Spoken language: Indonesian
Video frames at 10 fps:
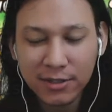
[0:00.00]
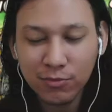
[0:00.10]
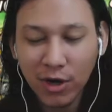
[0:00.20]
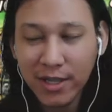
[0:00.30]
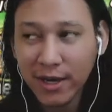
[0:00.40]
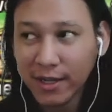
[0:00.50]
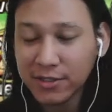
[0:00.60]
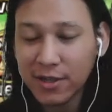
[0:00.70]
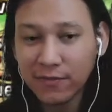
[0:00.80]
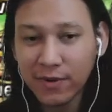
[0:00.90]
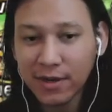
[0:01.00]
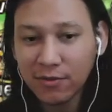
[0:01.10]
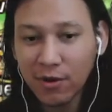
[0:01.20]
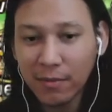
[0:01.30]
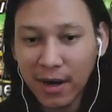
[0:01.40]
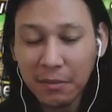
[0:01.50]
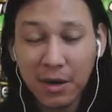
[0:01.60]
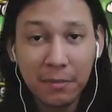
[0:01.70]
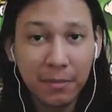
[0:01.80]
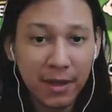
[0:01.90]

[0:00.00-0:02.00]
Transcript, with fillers: dan semoga aja next event gua berharap ada